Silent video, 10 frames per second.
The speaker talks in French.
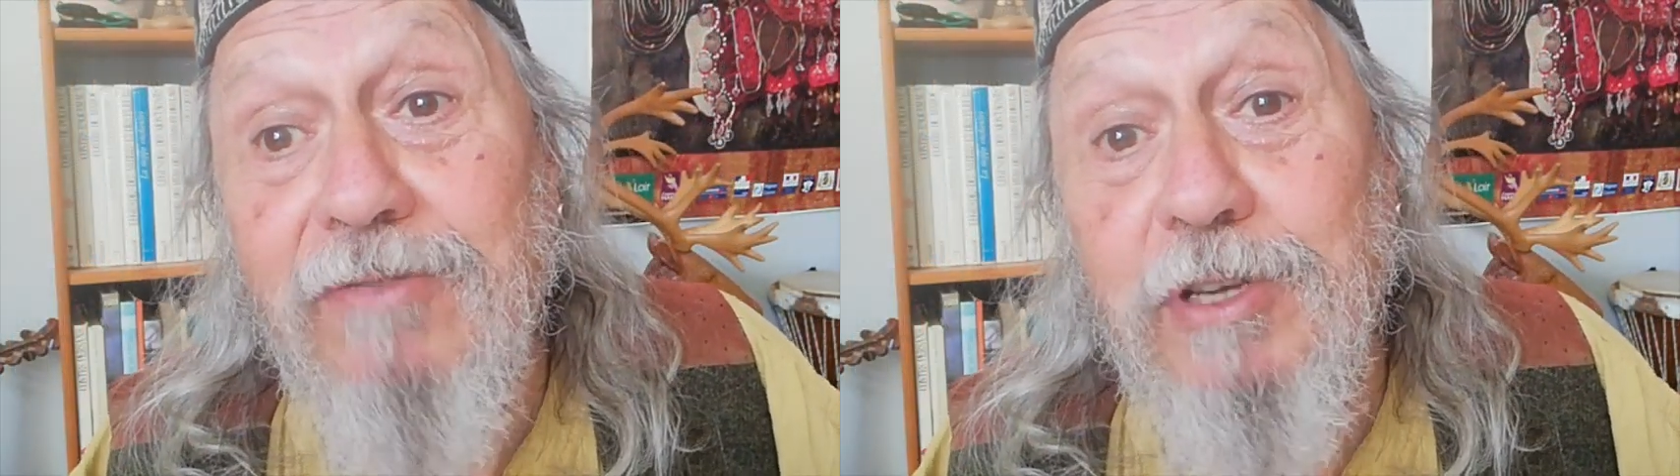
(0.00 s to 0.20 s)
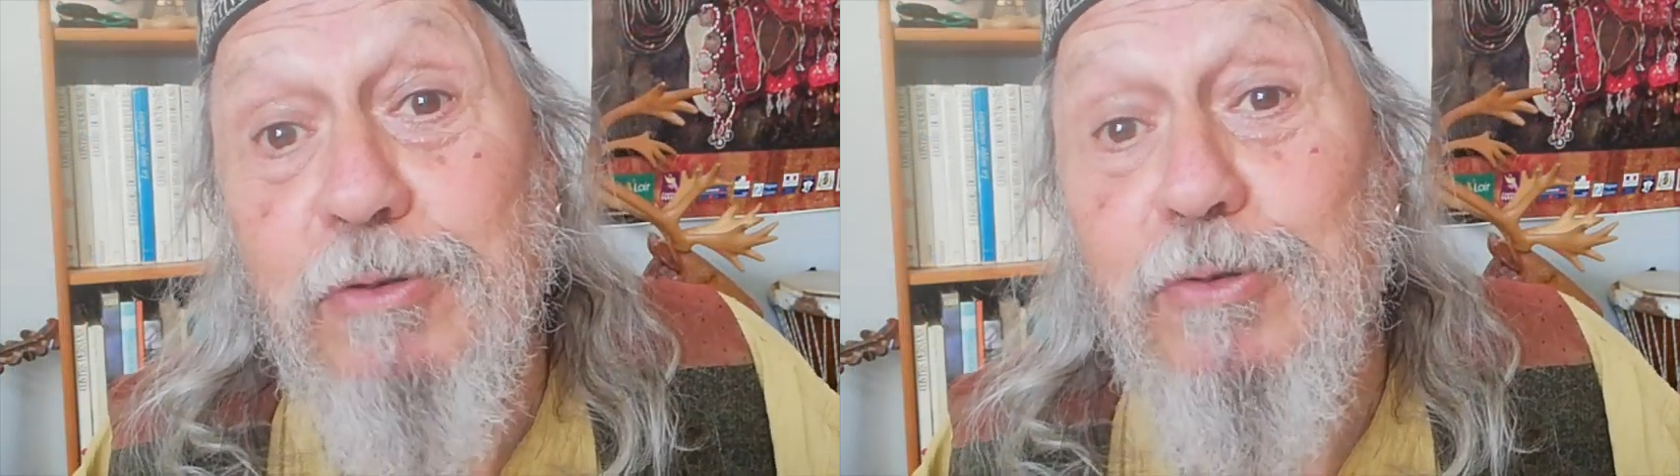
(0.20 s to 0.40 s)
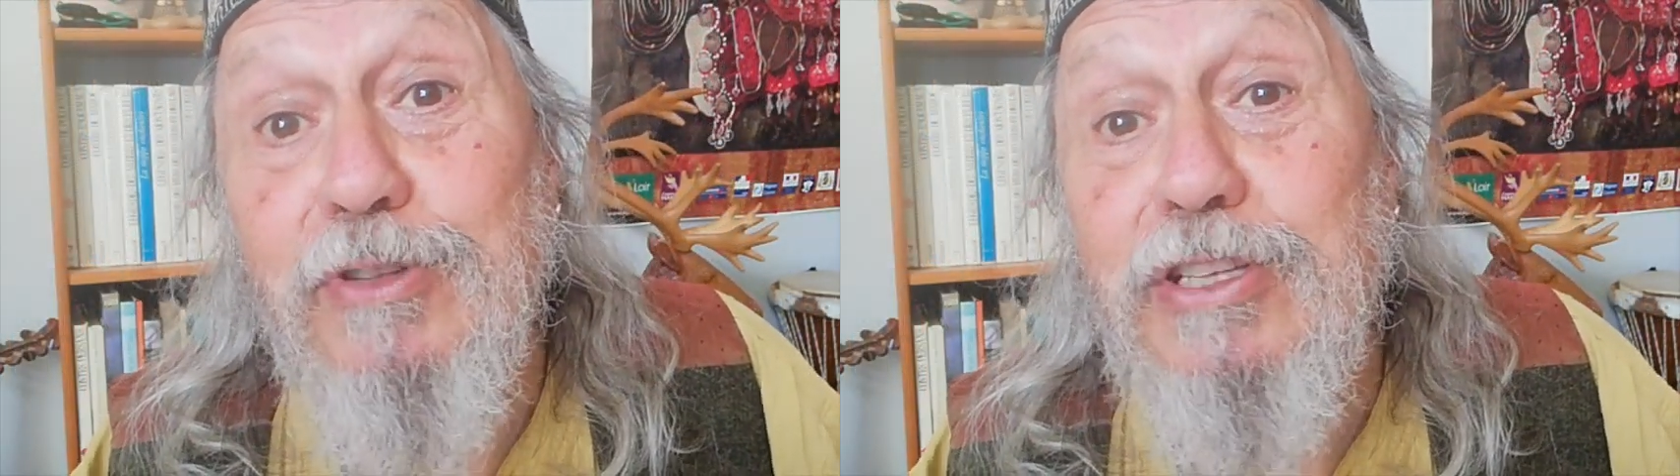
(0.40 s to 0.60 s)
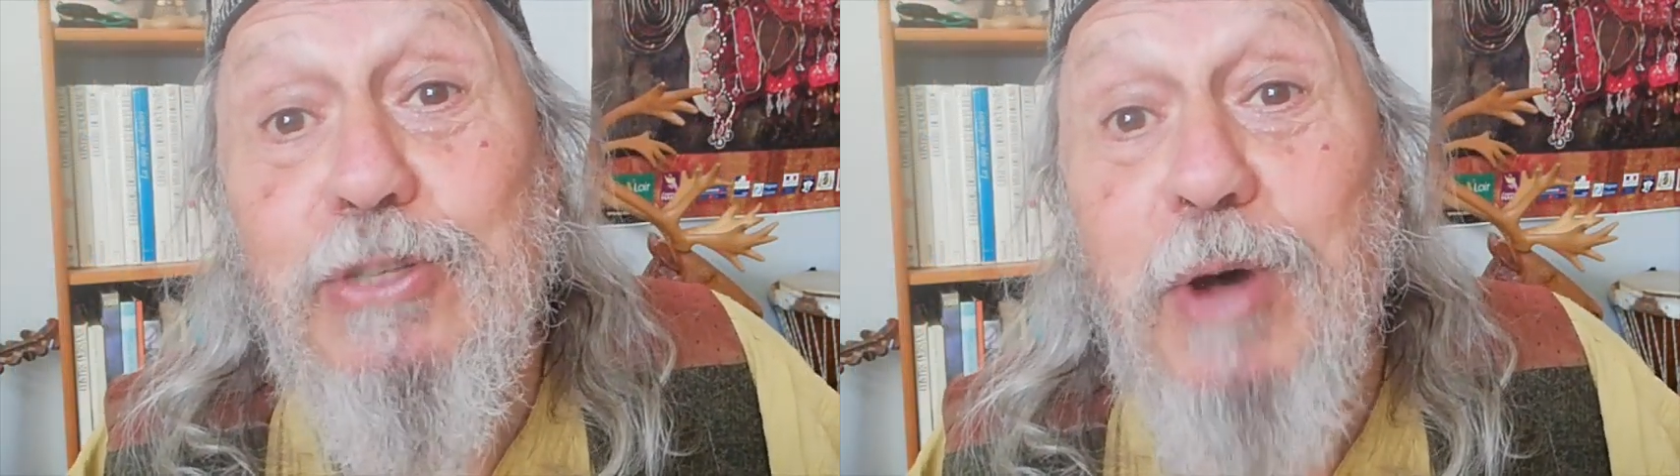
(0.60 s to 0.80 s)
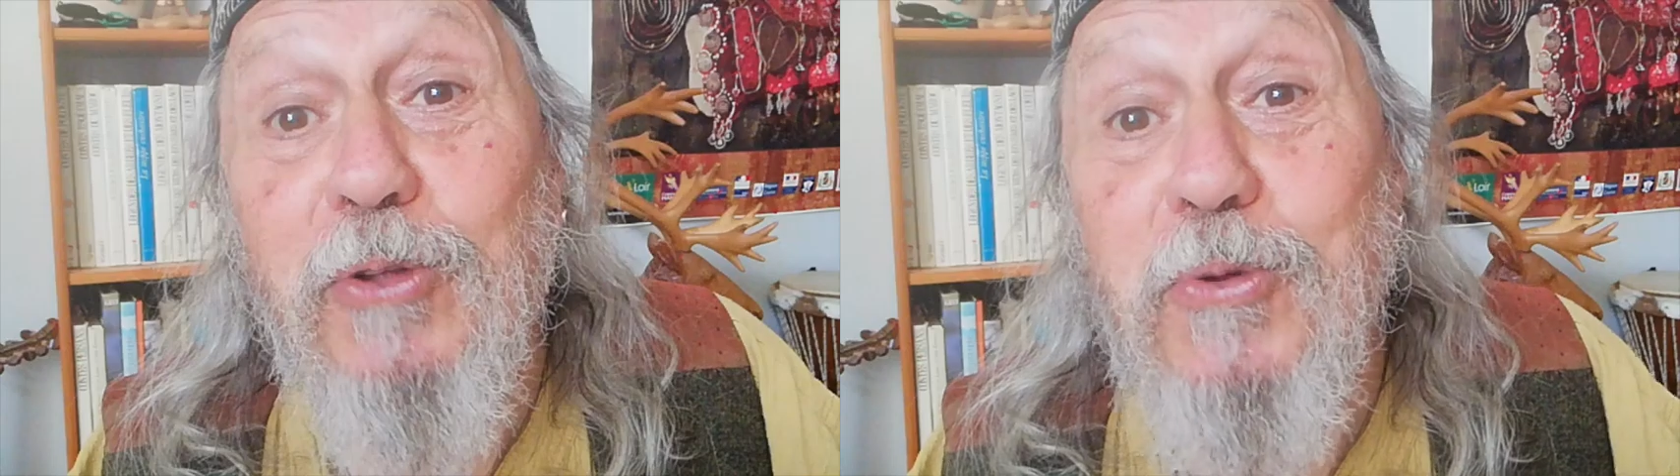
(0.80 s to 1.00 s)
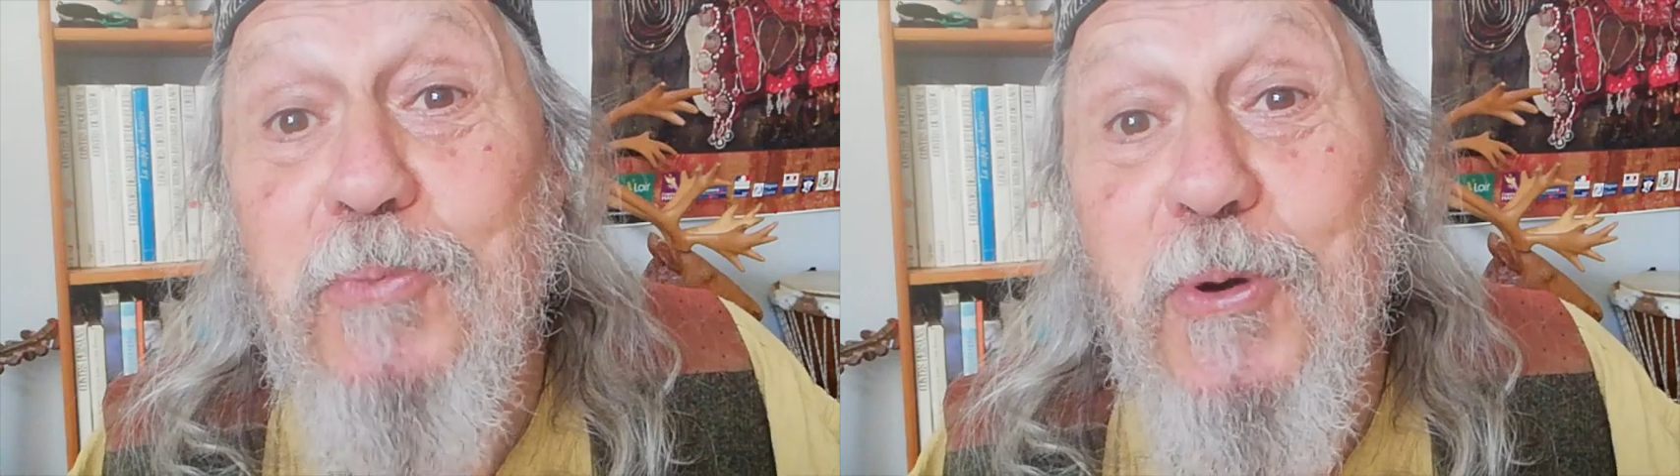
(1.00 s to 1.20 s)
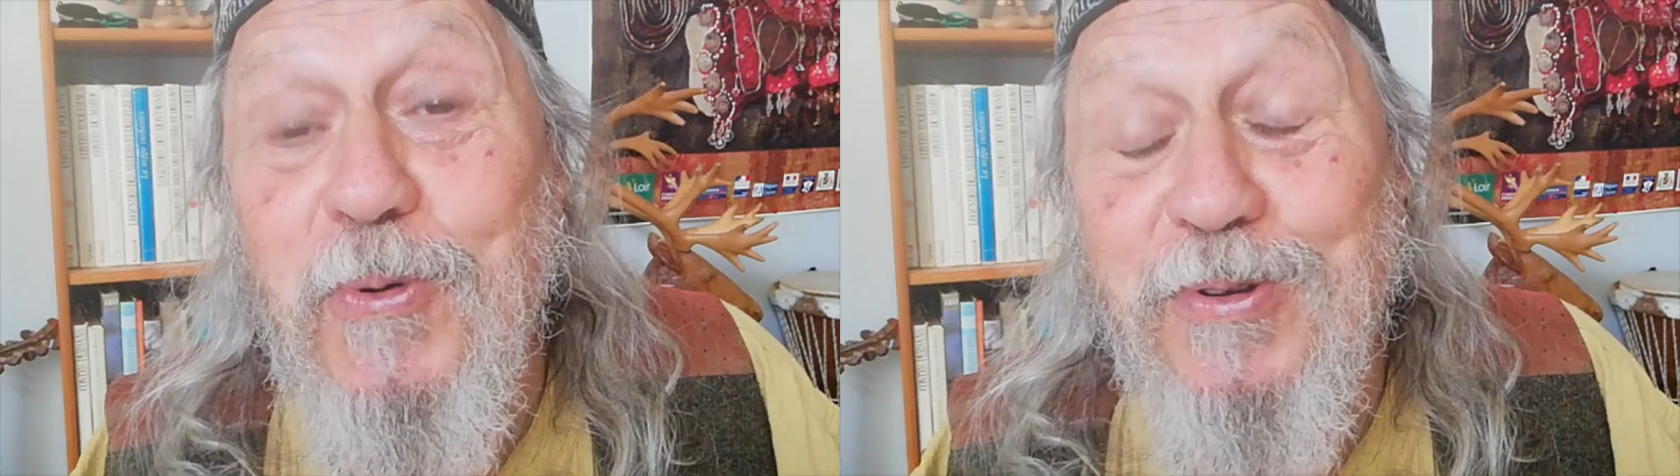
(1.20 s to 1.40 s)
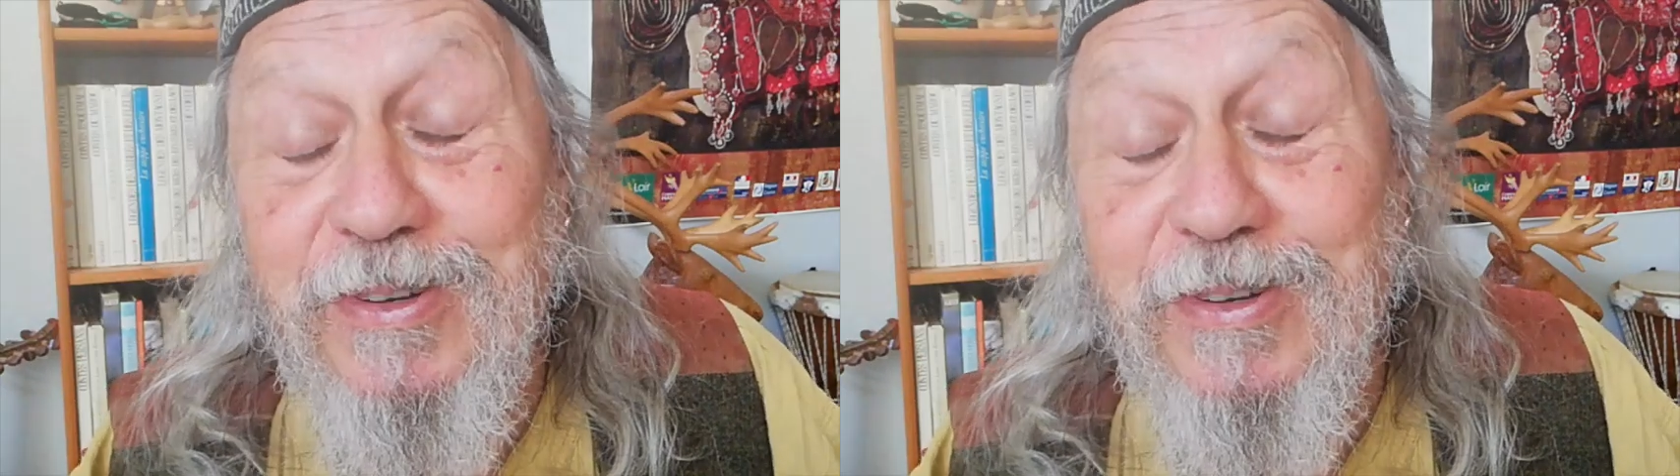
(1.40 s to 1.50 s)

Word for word: avec une histoire de mots.